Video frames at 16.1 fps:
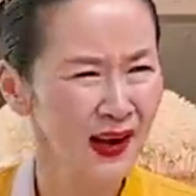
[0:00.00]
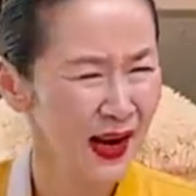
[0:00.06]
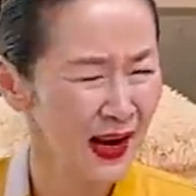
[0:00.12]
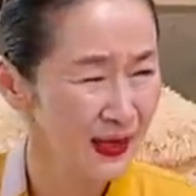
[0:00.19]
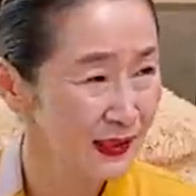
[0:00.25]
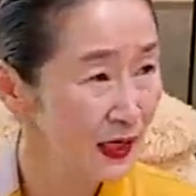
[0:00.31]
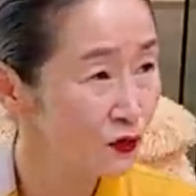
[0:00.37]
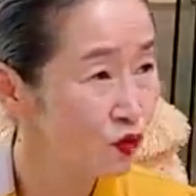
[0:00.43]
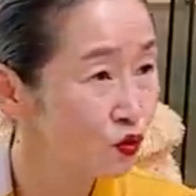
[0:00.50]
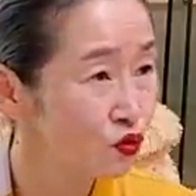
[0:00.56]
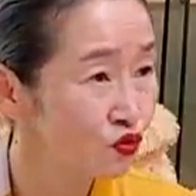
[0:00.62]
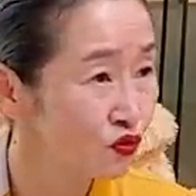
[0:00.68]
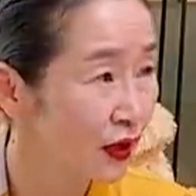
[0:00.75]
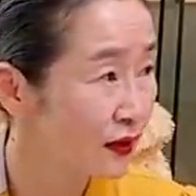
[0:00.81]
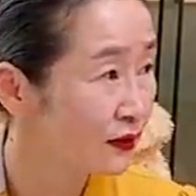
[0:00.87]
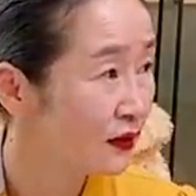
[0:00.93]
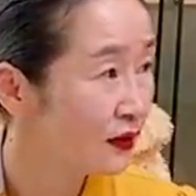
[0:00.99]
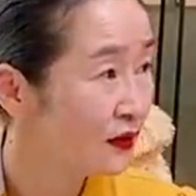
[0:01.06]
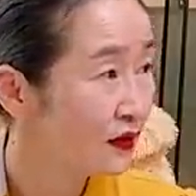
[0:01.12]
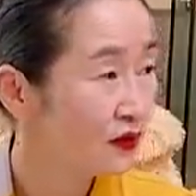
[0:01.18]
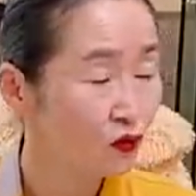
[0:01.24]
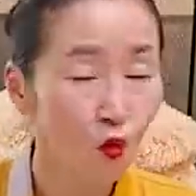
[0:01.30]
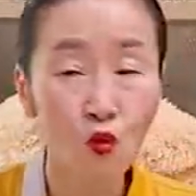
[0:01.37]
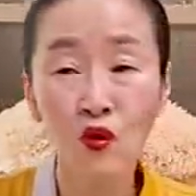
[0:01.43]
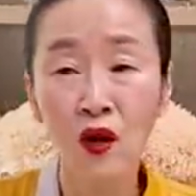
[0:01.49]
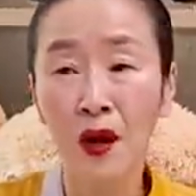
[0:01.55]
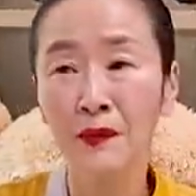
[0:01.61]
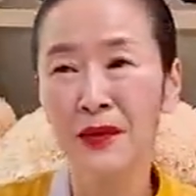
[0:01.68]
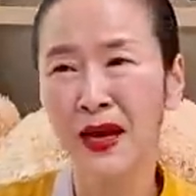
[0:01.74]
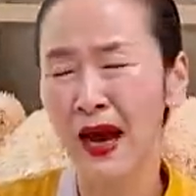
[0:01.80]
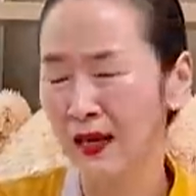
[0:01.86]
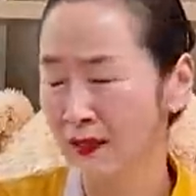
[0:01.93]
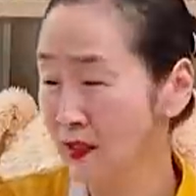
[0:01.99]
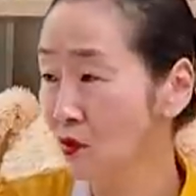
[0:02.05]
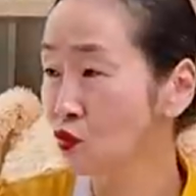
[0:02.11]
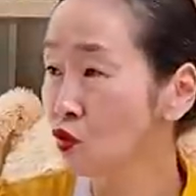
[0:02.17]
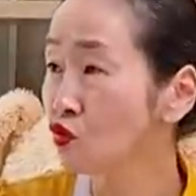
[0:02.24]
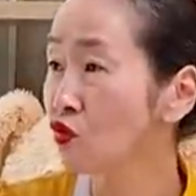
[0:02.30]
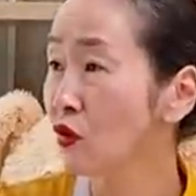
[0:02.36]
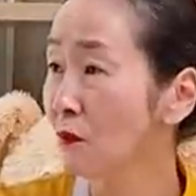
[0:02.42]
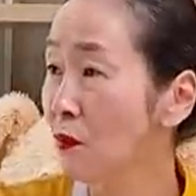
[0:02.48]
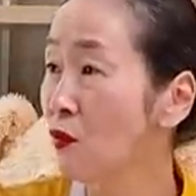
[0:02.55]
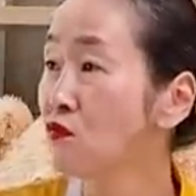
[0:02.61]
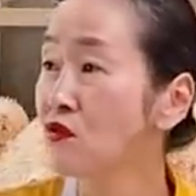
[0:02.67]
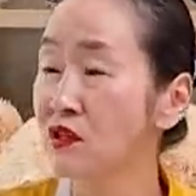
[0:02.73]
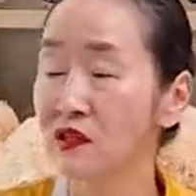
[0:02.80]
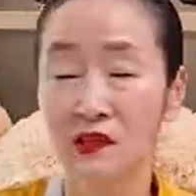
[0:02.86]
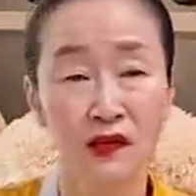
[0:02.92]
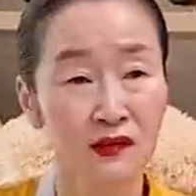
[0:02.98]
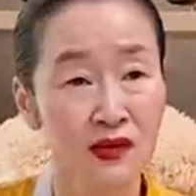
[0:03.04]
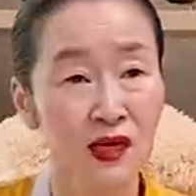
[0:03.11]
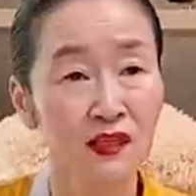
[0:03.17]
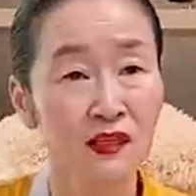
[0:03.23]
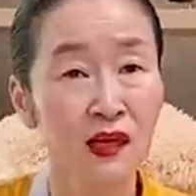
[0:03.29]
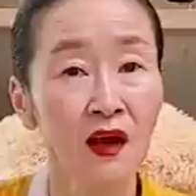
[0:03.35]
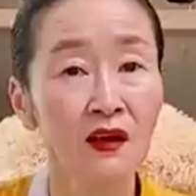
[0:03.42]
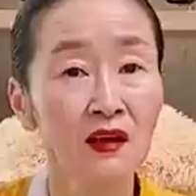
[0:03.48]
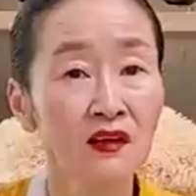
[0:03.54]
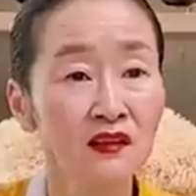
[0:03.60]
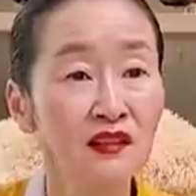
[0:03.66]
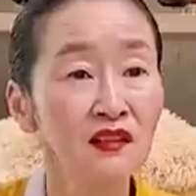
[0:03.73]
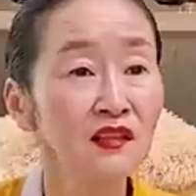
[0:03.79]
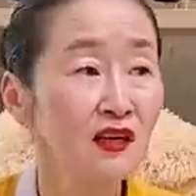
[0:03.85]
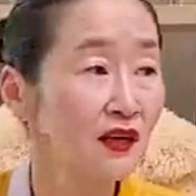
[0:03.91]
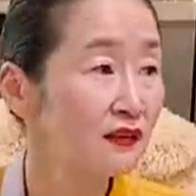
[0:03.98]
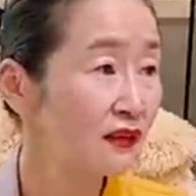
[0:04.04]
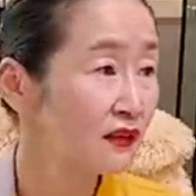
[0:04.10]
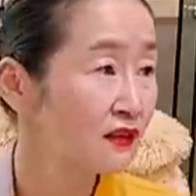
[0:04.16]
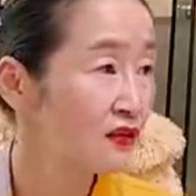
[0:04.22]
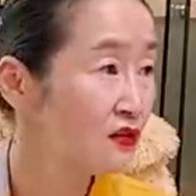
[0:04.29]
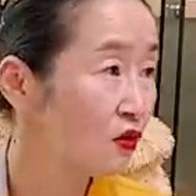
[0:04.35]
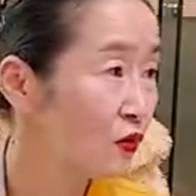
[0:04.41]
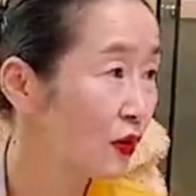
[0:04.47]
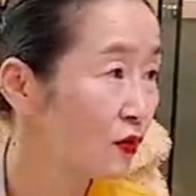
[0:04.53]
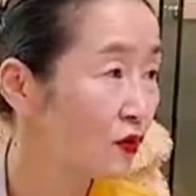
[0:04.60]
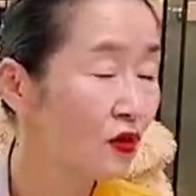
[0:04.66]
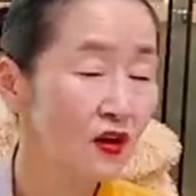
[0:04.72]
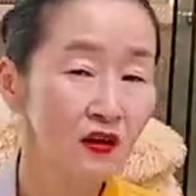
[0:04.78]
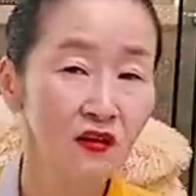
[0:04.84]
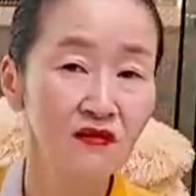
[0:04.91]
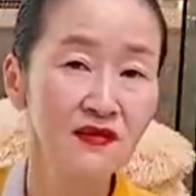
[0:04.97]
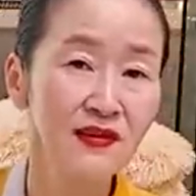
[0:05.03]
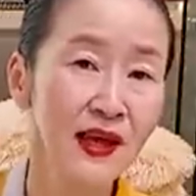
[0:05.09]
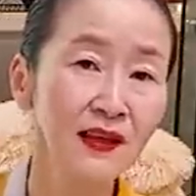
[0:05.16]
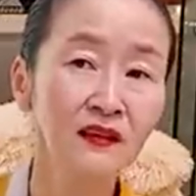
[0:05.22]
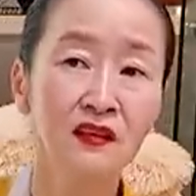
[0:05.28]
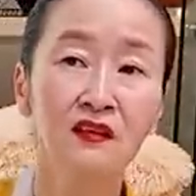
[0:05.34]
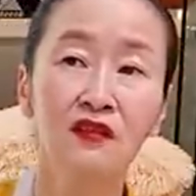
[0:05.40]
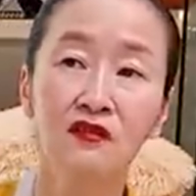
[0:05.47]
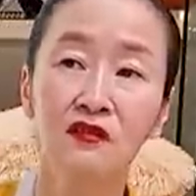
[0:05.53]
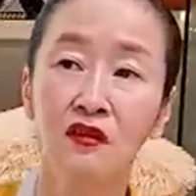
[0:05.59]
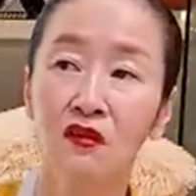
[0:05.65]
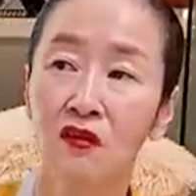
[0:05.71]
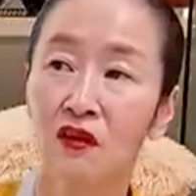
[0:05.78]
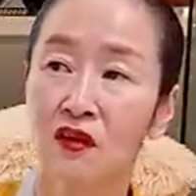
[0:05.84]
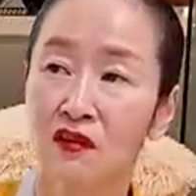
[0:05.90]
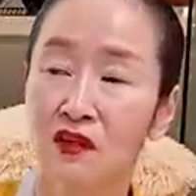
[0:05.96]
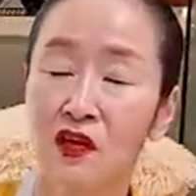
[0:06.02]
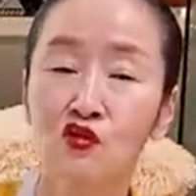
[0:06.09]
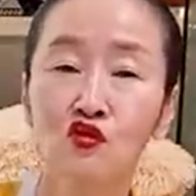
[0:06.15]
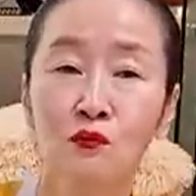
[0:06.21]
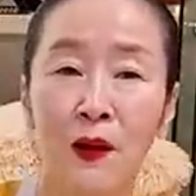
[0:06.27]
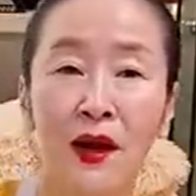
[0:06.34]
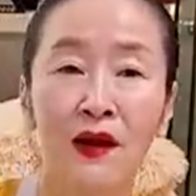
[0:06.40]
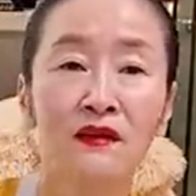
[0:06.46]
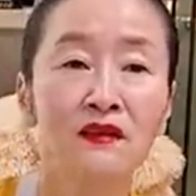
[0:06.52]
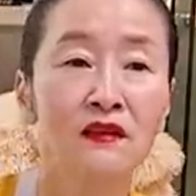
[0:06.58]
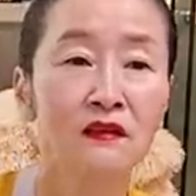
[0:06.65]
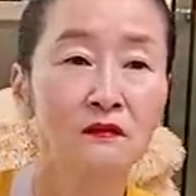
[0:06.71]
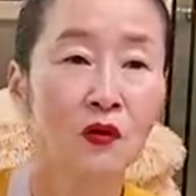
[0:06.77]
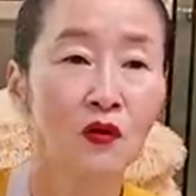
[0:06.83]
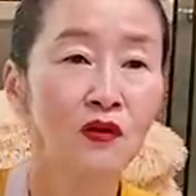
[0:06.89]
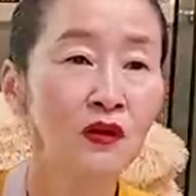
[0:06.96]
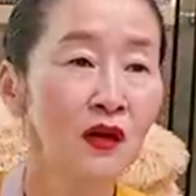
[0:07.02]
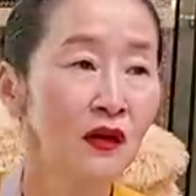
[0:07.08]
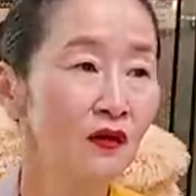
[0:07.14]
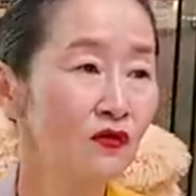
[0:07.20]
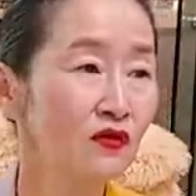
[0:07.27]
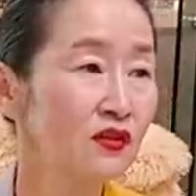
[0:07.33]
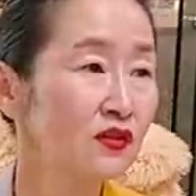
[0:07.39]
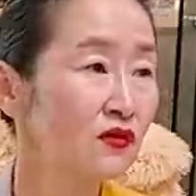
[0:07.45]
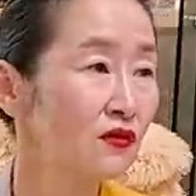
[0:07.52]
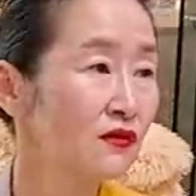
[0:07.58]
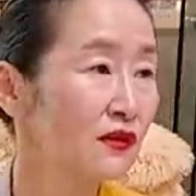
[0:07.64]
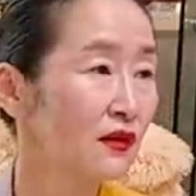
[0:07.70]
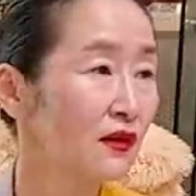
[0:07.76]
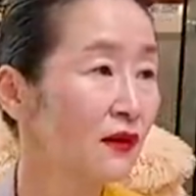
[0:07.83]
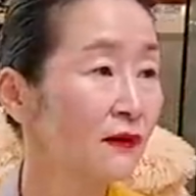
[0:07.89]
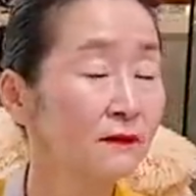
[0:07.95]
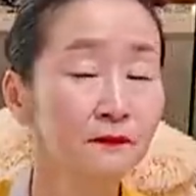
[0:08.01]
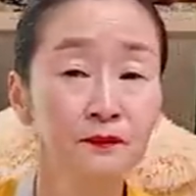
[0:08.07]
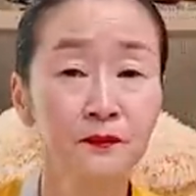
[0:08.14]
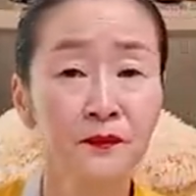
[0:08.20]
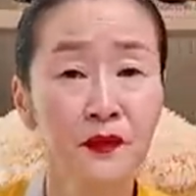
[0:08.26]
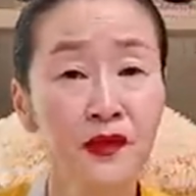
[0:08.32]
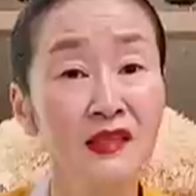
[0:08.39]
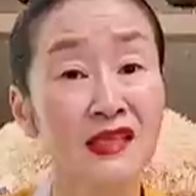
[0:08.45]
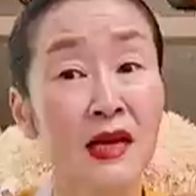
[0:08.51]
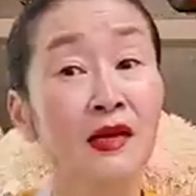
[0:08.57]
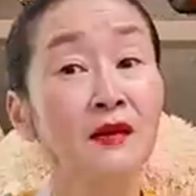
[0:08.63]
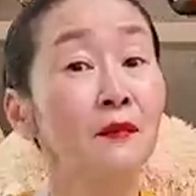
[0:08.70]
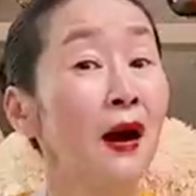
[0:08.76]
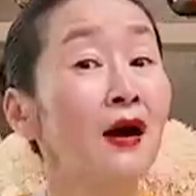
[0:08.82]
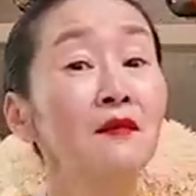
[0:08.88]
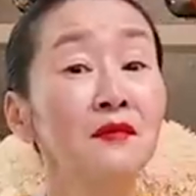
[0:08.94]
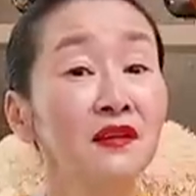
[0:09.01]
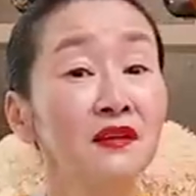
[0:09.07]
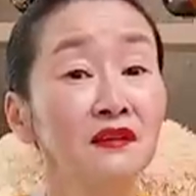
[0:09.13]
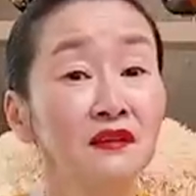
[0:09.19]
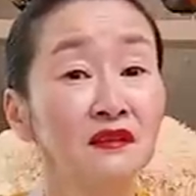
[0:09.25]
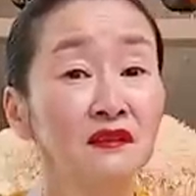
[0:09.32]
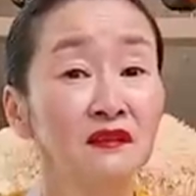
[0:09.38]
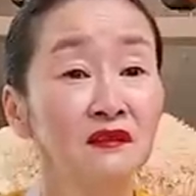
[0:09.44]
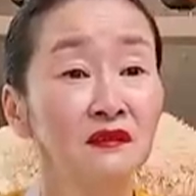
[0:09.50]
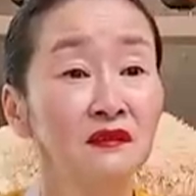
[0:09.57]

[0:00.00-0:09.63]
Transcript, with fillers: 가장 소중한 옥합이 가장 소중한 보물이잖아. 자기가 시집갈 때 쓰려고 했고 그걸 깨트려서 예수 발을 머리카락으로 씻었잖아. 이게 자기 마음이거든.